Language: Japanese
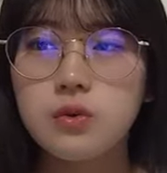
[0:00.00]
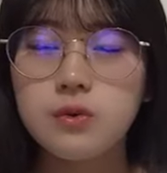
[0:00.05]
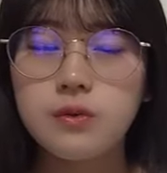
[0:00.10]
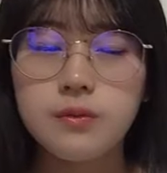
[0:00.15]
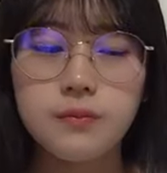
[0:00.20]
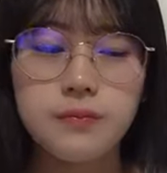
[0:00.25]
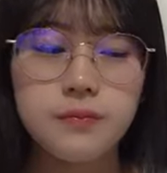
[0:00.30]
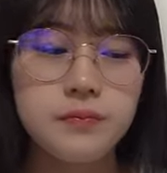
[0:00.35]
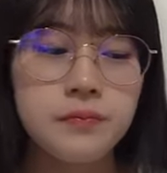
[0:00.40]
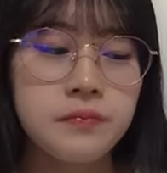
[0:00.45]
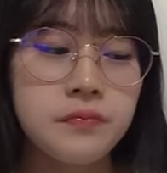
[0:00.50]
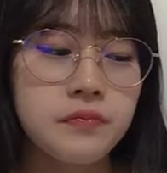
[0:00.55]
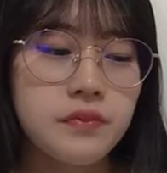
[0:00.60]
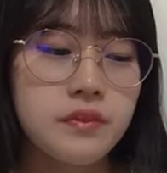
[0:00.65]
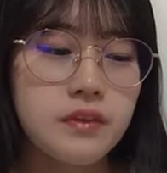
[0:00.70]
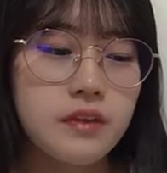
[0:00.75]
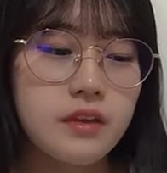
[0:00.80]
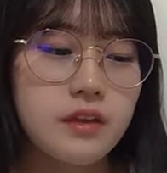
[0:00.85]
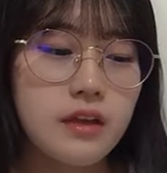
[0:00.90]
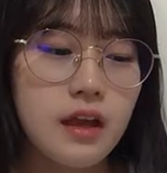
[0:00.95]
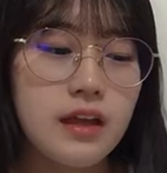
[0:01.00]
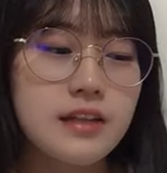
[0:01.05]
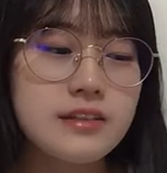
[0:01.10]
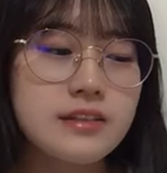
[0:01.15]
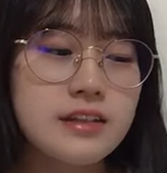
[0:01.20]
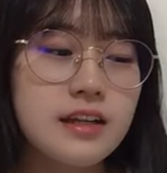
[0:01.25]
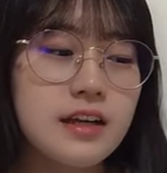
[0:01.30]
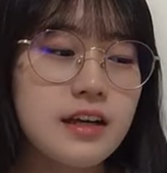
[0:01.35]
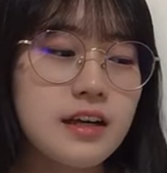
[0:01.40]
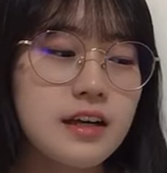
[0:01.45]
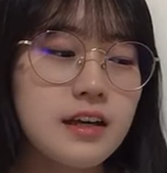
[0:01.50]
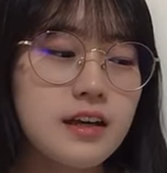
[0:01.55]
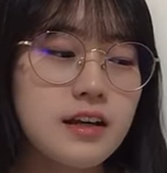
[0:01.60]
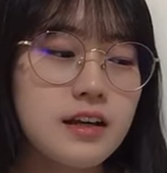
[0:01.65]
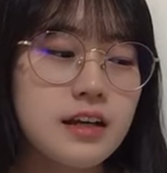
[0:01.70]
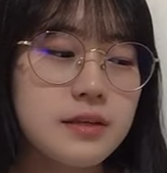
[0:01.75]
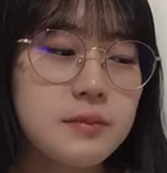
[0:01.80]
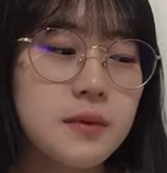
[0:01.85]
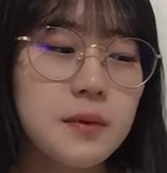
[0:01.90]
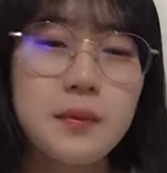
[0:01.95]
あのー、
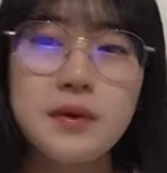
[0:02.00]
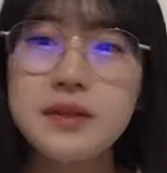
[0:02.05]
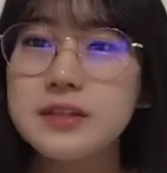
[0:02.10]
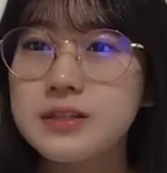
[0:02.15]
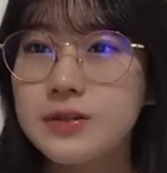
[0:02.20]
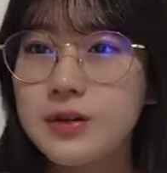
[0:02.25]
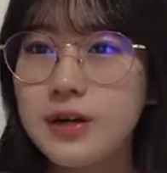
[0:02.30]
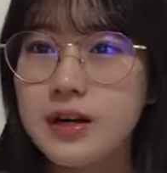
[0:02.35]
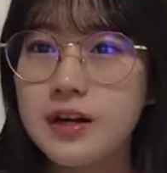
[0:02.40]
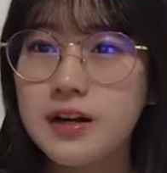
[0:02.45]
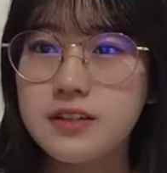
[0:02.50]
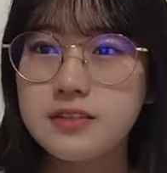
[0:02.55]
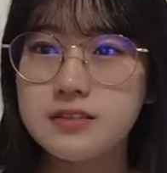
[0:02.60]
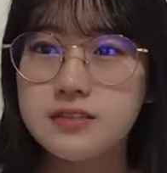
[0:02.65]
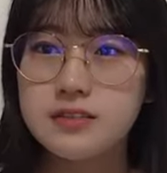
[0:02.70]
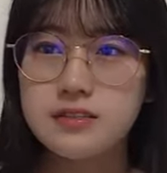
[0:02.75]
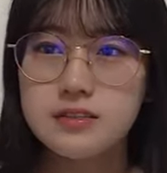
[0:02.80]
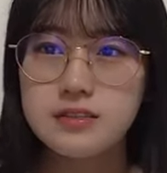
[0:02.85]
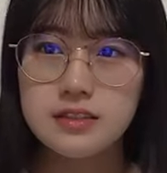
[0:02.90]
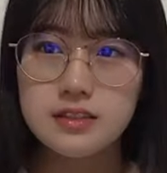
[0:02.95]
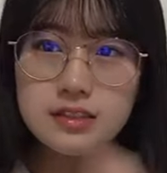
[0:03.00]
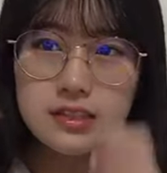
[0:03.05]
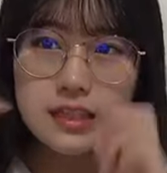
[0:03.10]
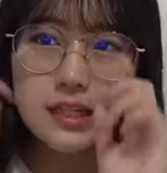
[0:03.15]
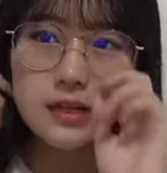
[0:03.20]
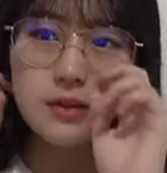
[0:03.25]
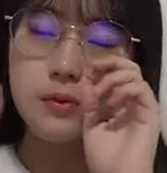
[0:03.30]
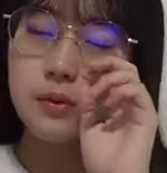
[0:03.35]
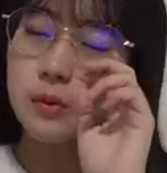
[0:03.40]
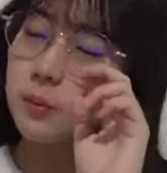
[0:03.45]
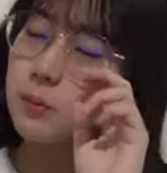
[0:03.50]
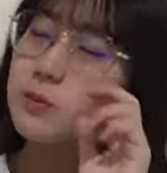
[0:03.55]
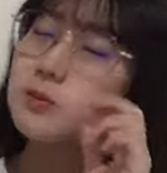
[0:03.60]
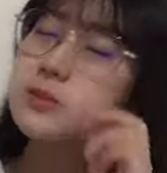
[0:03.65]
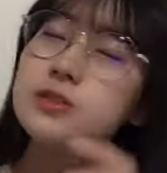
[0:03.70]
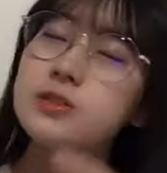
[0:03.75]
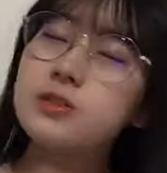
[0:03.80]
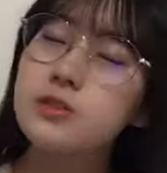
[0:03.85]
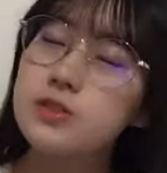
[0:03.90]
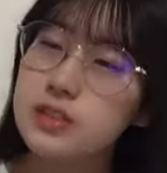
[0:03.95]
アンダーが今までは
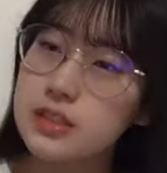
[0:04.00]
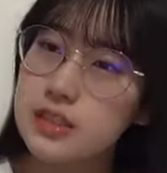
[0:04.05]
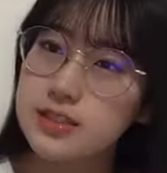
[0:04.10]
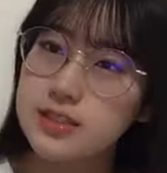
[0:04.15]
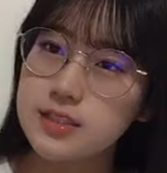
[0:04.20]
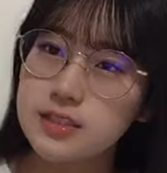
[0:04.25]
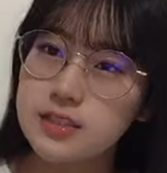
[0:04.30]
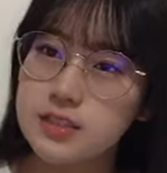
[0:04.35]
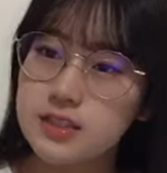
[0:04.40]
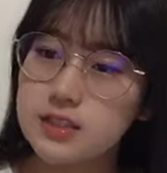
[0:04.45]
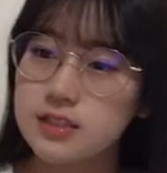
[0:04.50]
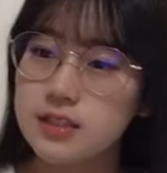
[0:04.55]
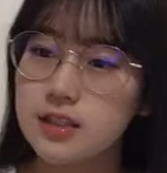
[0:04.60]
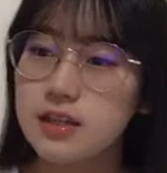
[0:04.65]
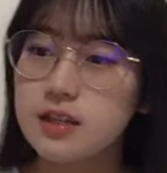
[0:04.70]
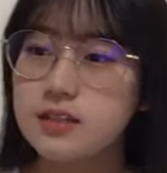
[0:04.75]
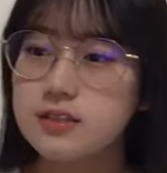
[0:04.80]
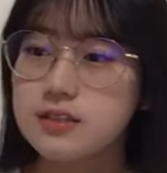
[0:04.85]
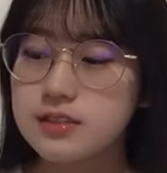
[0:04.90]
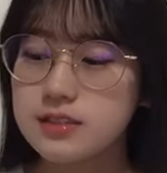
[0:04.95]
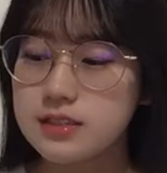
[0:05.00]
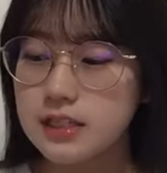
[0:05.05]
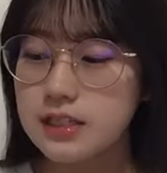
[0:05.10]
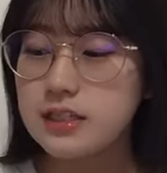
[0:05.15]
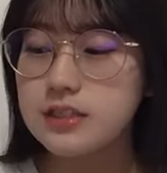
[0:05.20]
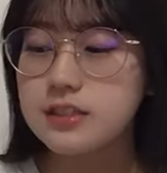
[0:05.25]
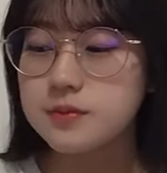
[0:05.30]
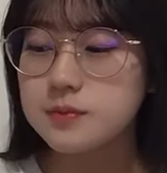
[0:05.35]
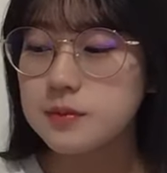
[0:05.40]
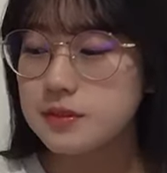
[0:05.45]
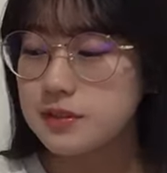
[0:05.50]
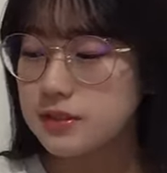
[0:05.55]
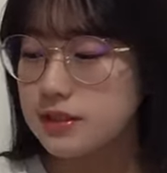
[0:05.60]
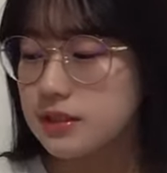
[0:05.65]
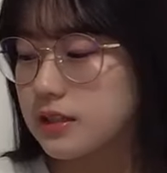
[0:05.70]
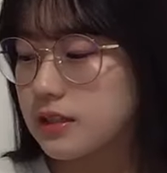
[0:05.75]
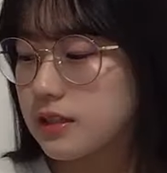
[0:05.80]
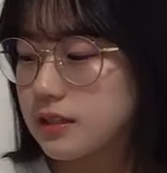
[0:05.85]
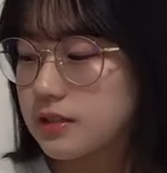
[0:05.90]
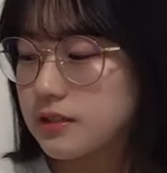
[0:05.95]
K4 もすごい人数少なかった
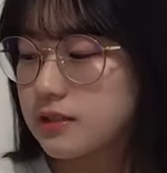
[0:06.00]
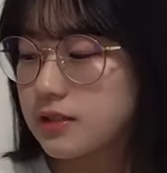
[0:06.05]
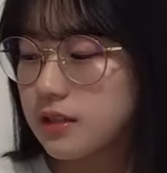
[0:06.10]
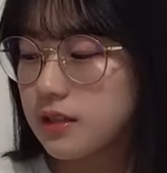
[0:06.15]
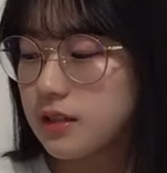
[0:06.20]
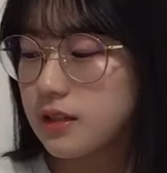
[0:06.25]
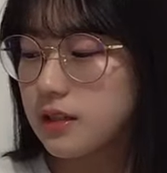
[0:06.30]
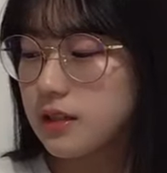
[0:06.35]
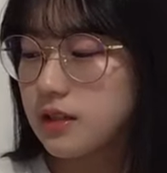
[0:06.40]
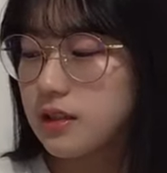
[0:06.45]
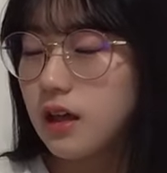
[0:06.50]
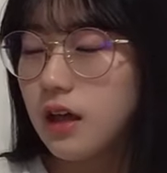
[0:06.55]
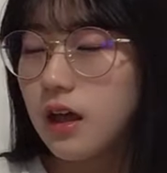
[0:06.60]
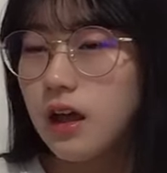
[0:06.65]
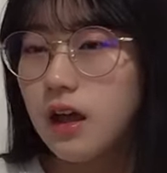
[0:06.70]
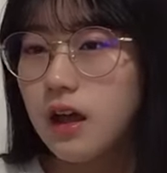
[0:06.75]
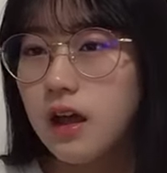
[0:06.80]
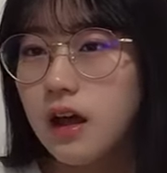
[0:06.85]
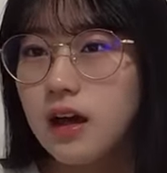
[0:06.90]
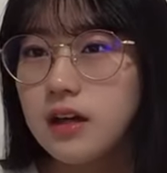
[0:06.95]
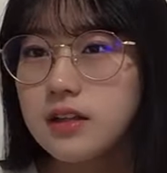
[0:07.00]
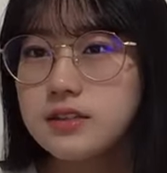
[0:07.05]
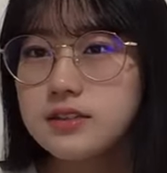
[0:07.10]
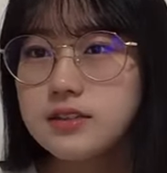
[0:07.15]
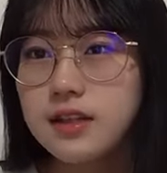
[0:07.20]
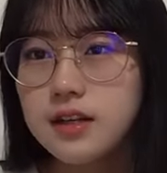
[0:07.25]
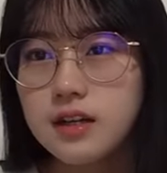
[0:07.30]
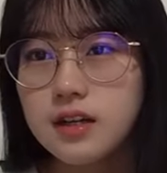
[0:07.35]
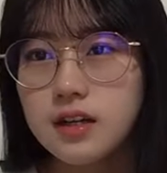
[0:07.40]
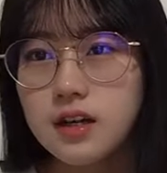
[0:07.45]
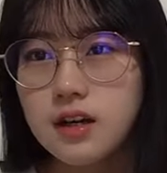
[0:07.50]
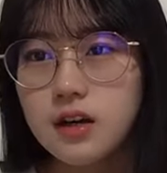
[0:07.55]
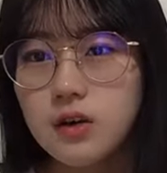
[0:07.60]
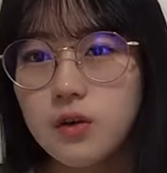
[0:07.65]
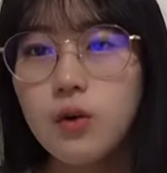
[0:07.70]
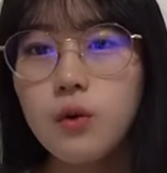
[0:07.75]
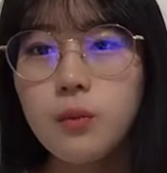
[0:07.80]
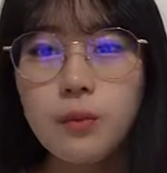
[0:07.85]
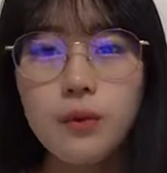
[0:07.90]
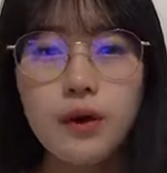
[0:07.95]
し H も少なかったんで
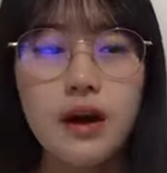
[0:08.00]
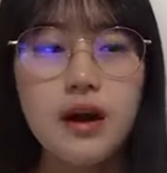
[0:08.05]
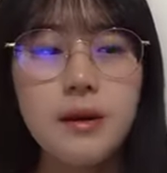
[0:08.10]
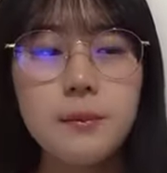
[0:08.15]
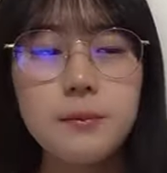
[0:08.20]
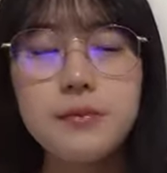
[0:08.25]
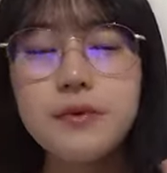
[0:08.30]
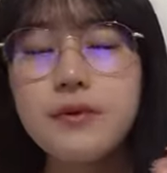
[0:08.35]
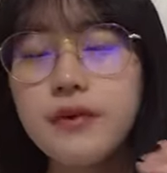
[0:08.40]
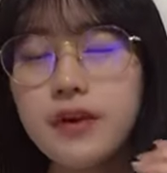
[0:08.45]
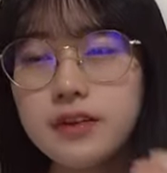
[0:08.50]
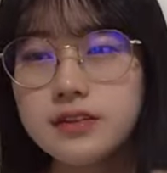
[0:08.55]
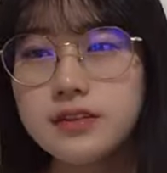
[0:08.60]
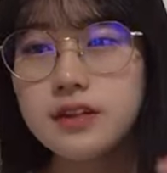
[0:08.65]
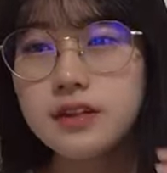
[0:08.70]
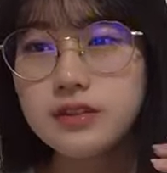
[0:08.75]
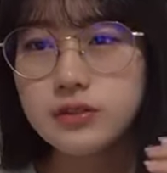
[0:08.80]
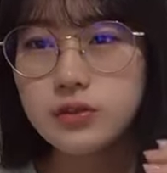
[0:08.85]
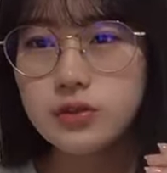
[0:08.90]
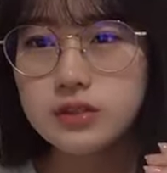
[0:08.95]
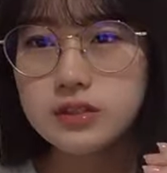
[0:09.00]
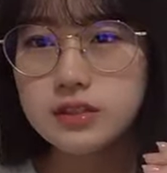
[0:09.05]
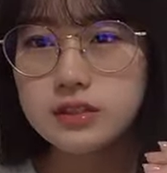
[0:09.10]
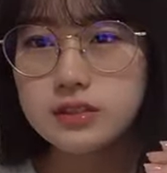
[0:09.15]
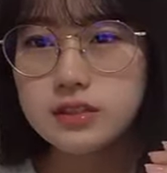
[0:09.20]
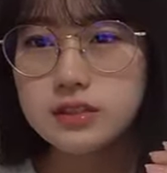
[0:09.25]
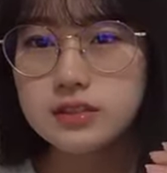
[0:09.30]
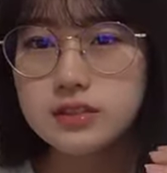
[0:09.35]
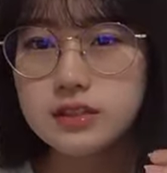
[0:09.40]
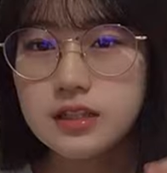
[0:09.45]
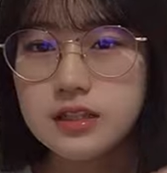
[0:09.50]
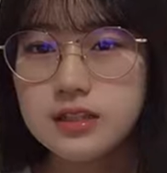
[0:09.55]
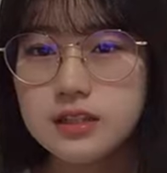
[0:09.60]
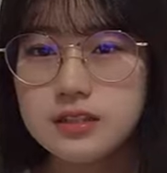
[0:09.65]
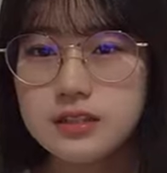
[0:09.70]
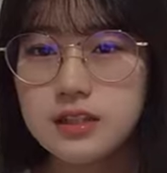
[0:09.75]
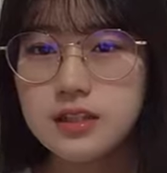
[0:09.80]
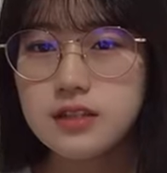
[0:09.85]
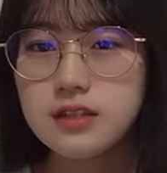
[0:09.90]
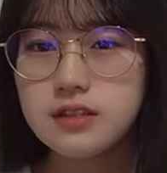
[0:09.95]
アンダーがほぼ半分アンダーと
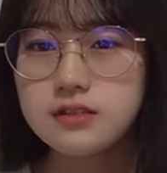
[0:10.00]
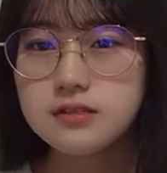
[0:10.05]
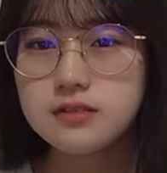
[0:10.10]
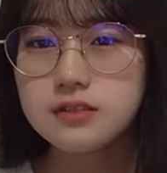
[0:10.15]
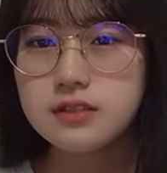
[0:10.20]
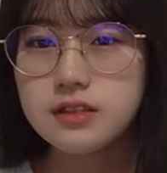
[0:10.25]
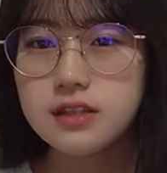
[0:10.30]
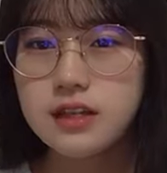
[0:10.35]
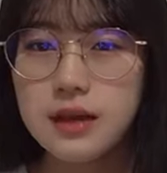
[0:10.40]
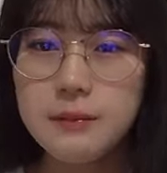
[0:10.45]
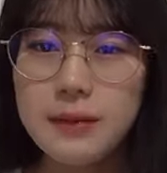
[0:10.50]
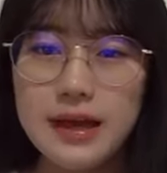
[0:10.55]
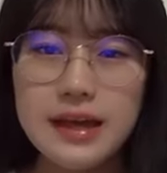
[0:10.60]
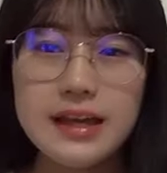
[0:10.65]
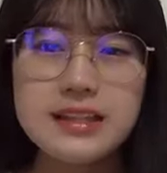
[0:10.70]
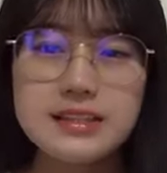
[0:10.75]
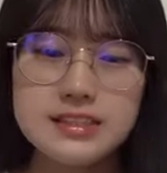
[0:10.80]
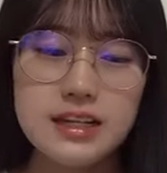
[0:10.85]
かだったじゃないですか、